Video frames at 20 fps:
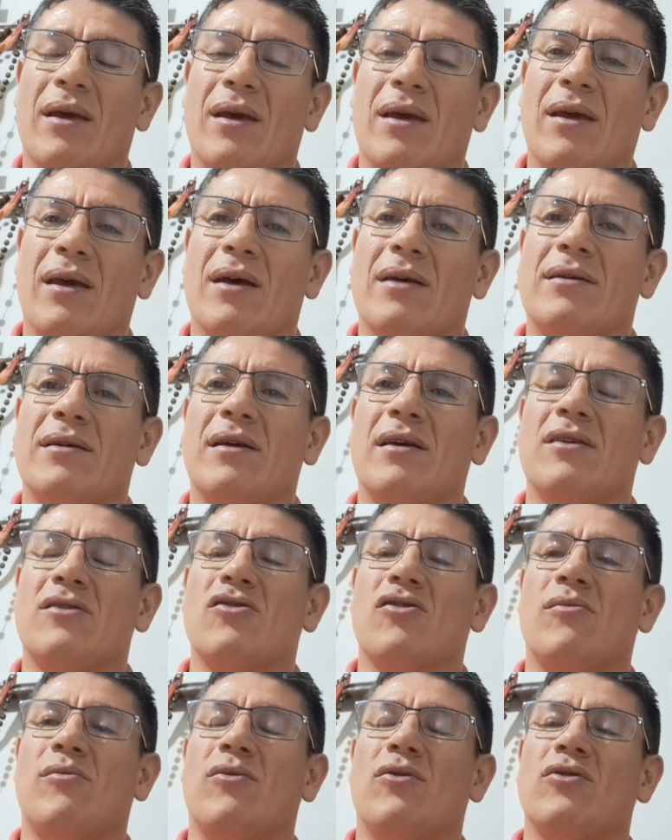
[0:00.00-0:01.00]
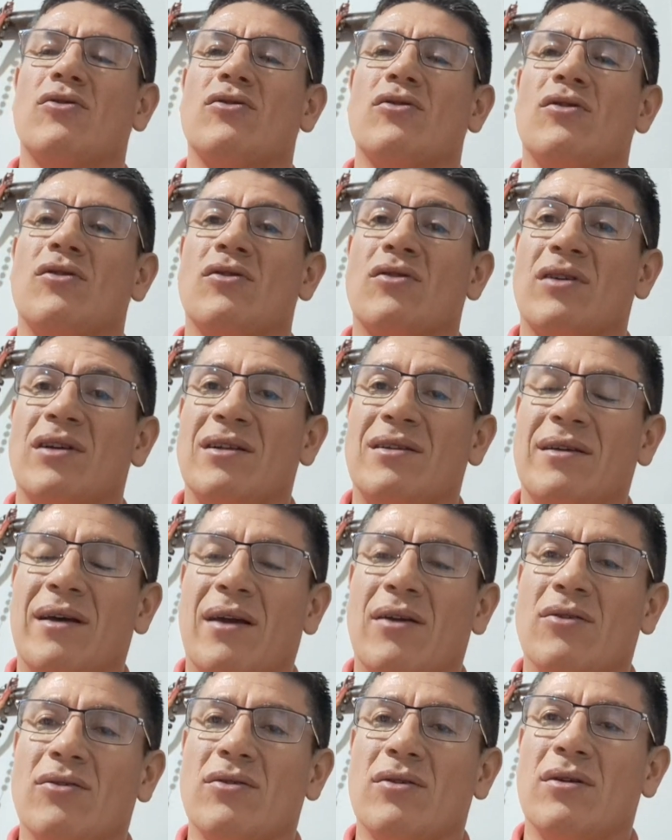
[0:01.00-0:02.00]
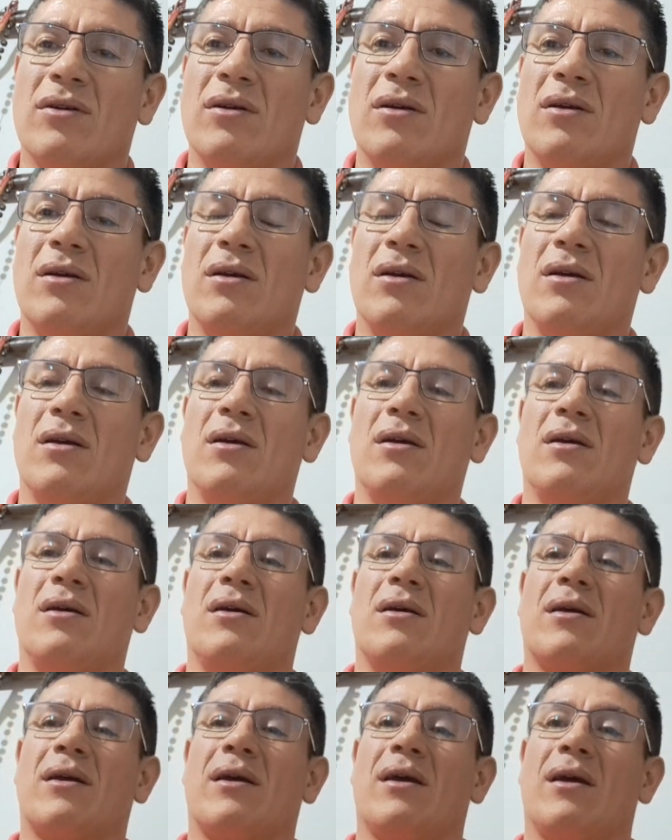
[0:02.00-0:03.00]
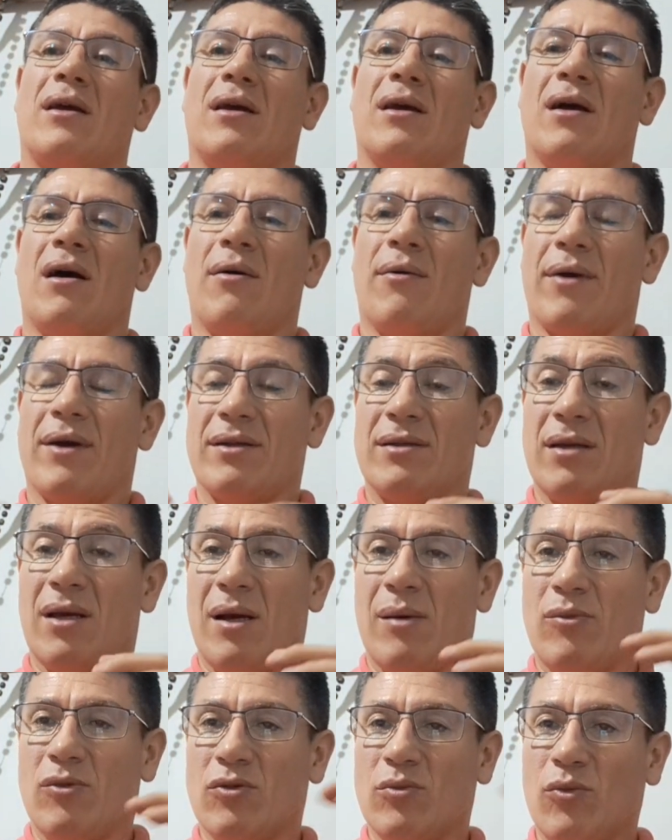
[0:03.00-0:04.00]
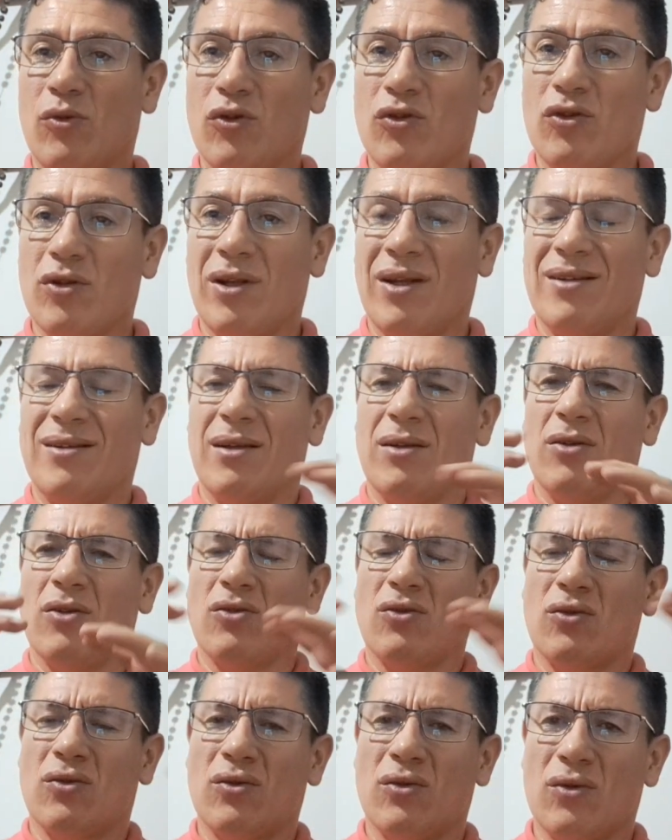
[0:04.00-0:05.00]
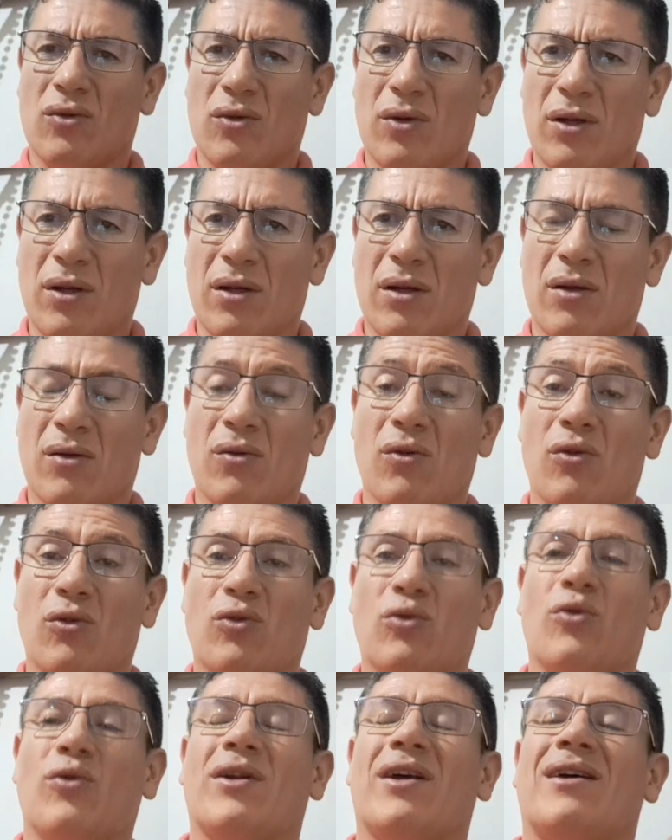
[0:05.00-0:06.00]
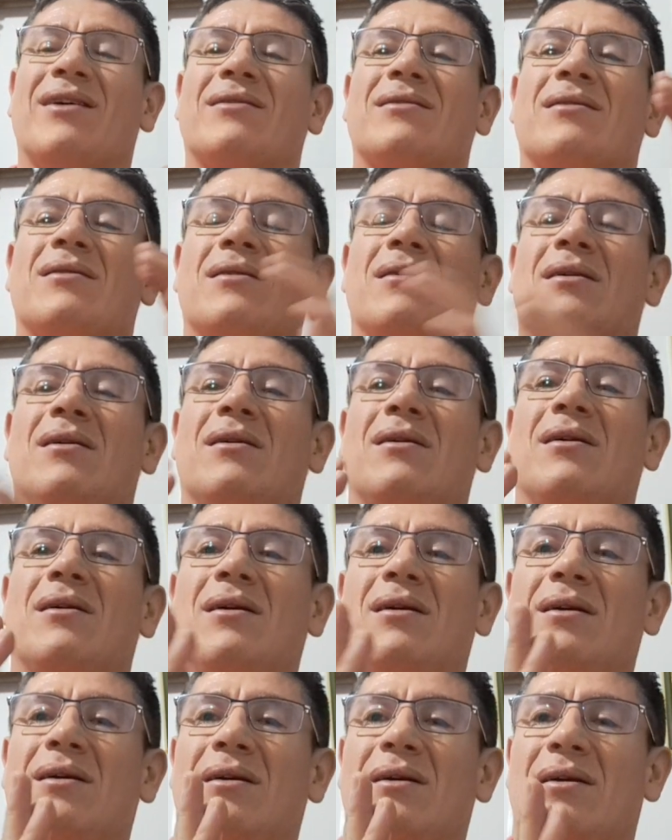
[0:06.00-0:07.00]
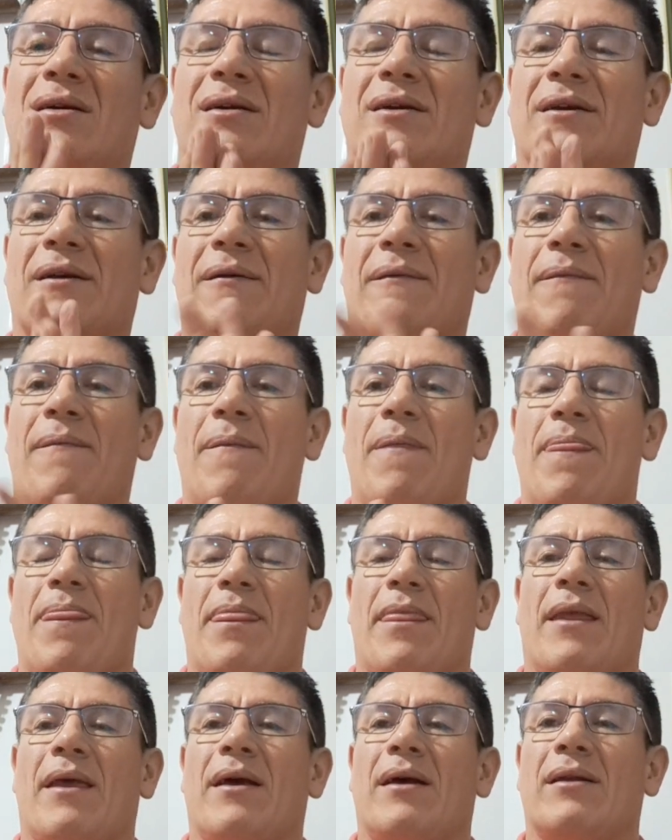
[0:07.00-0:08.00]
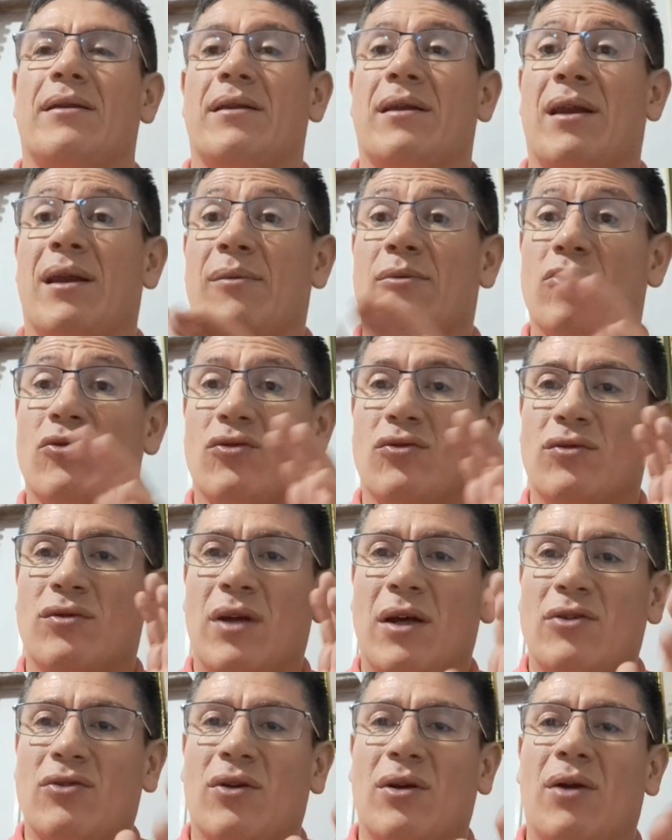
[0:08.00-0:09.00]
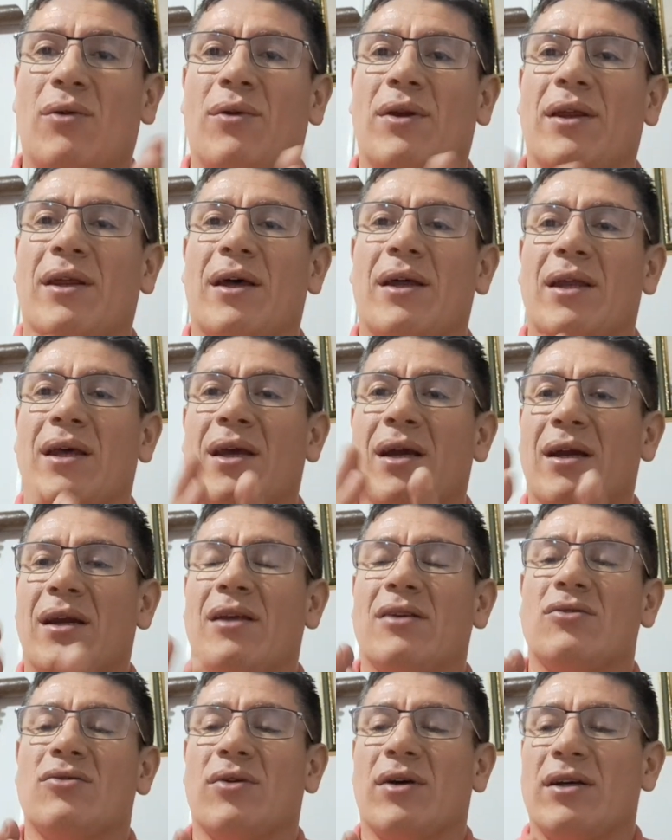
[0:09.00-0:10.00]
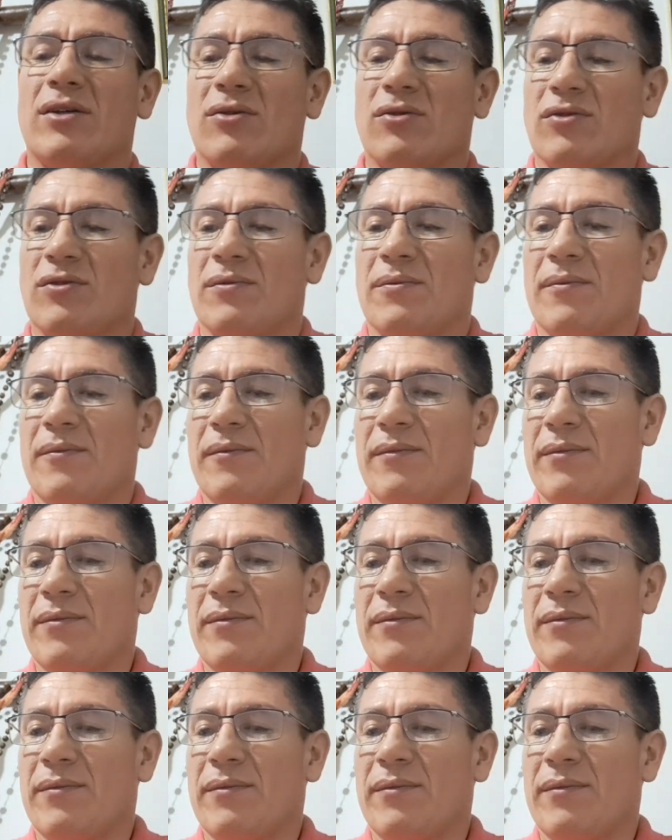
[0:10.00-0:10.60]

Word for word: Y así somos los cristianos, que aunque seamos muchos de distintas eh, culturas, eh, tenemos una sola unidad en Cristo Jesús.